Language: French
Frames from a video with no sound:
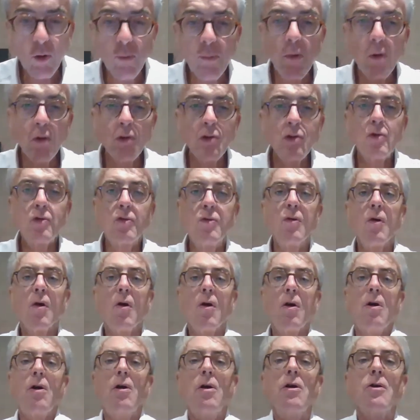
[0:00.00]
mots
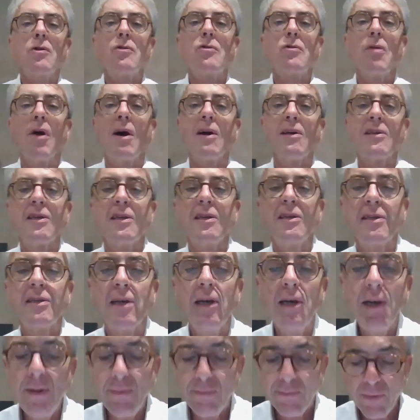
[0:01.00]
sur, euh, sur
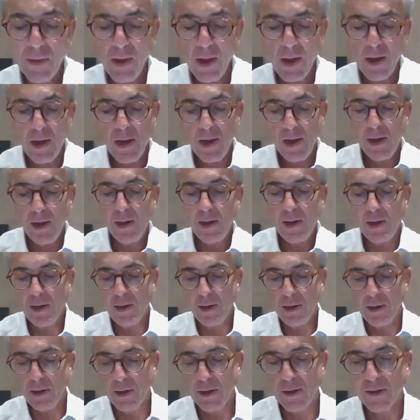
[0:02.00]
ACC,
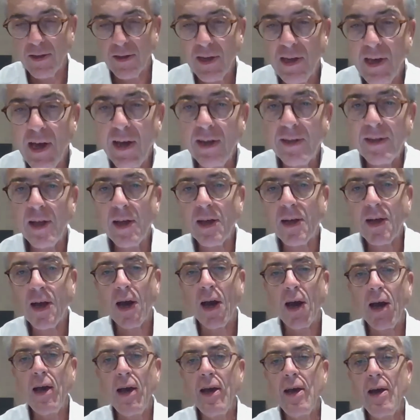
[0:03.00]
euh, qui a été
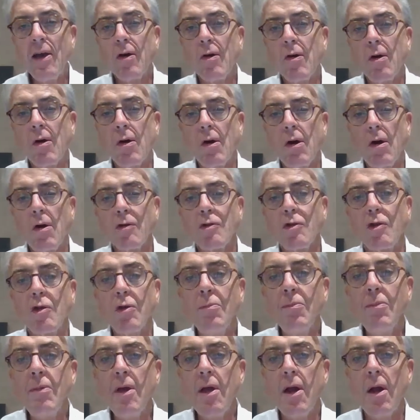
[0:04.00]
créé en,
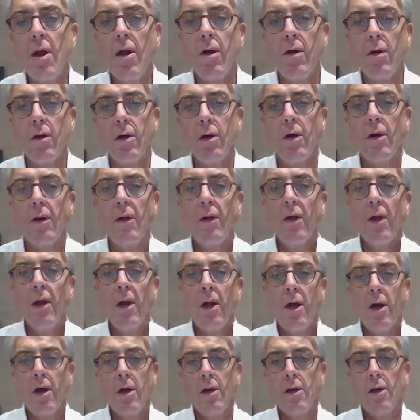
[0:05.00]
2000,
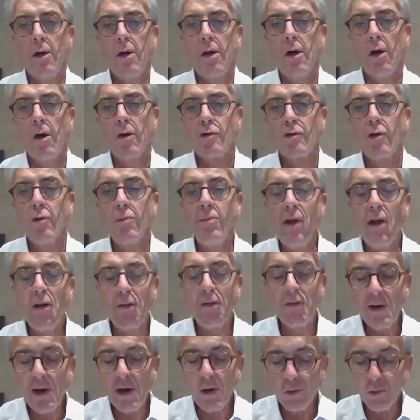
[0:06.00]
en
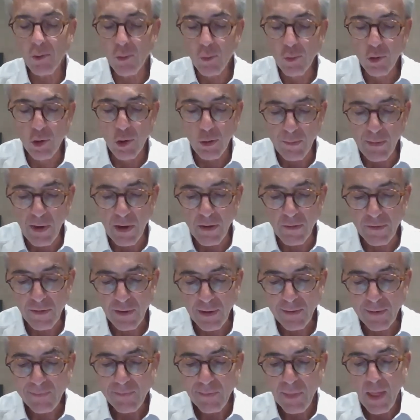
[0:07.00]
2020, en août
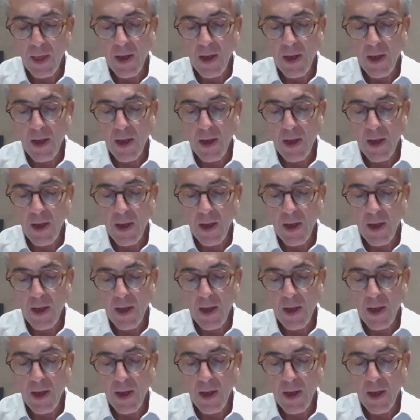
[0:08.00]
2020,